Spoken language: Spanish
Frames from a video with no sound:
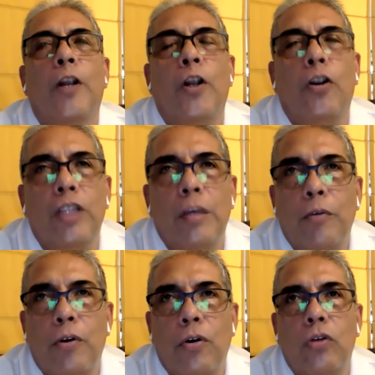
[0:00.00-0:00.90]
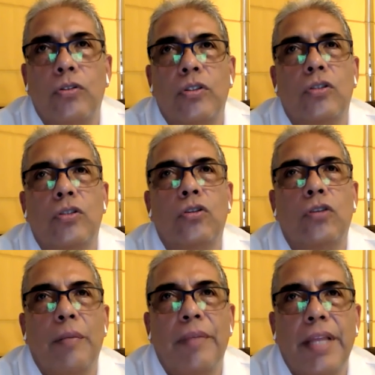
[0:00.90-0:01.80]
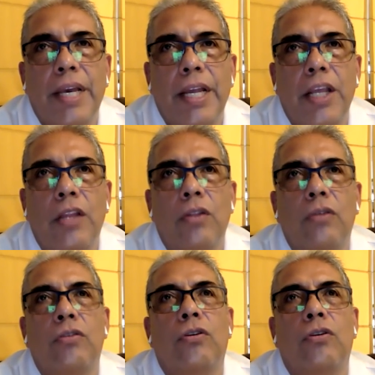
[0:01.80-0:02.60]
rotan por ojos no solamente en el INO,